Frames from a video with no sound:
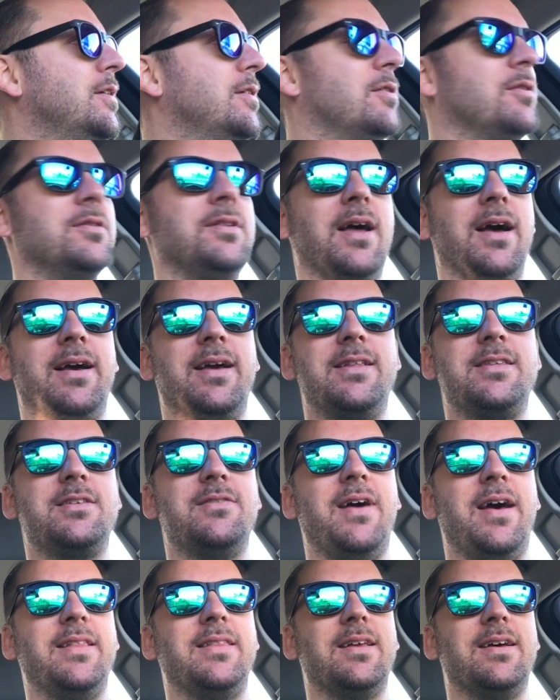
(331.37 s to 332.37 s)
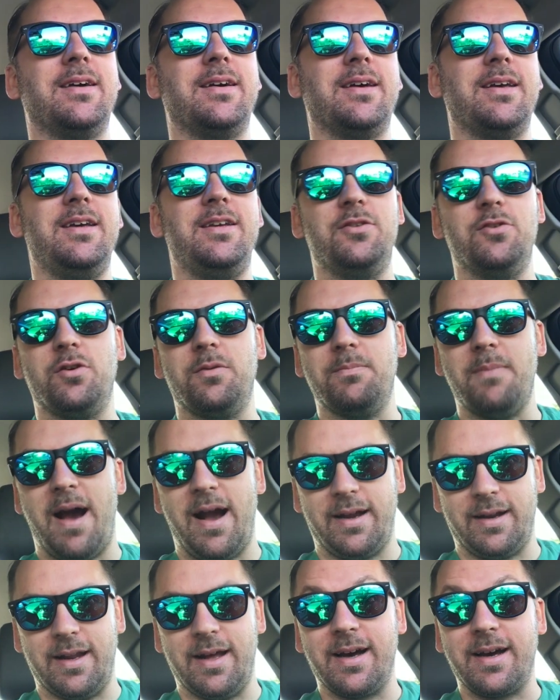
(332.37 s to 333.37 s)
und dann geht es weiter Richtung
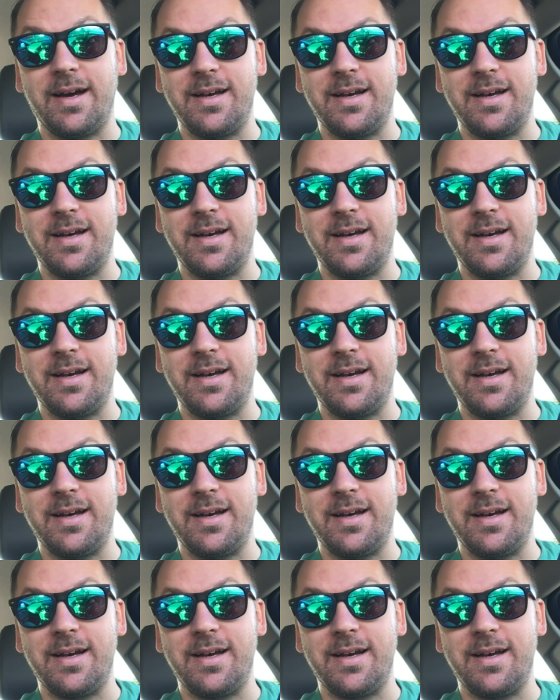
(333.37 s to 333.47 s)
Magna